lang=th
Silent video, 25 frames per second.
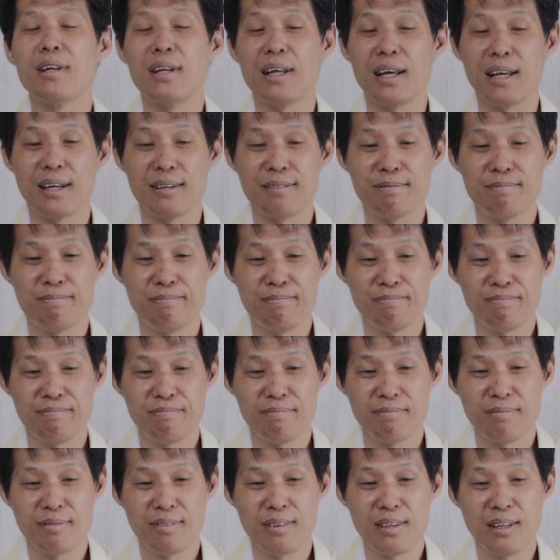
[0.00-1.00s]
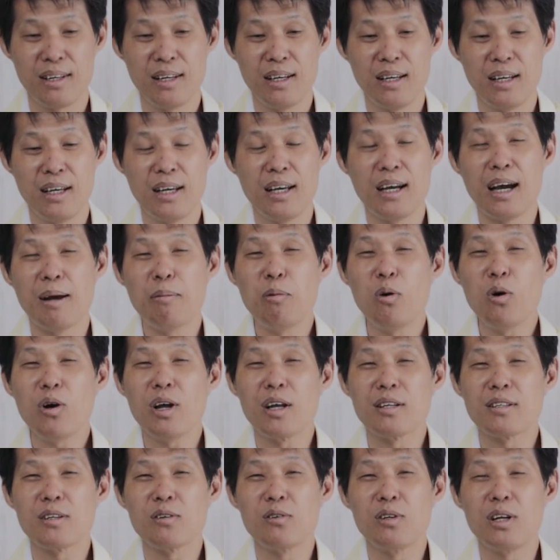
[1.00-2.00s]
นี่ผู้
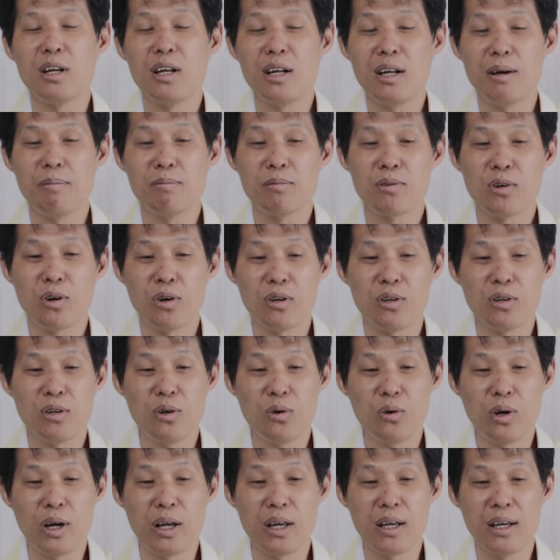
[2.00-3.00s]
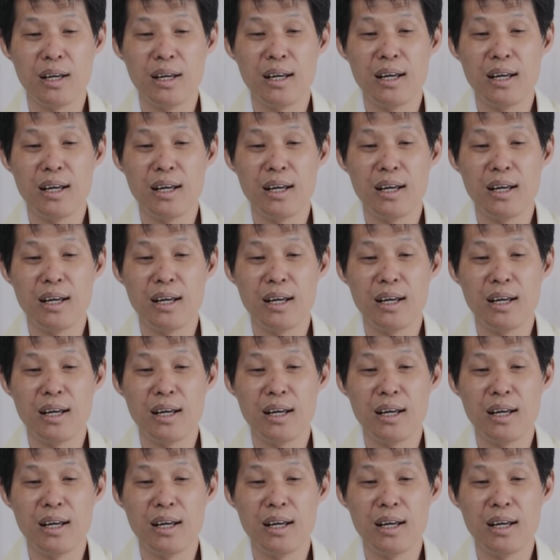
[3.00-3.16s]
เขียนสดุดีเริ่มต้นด้วย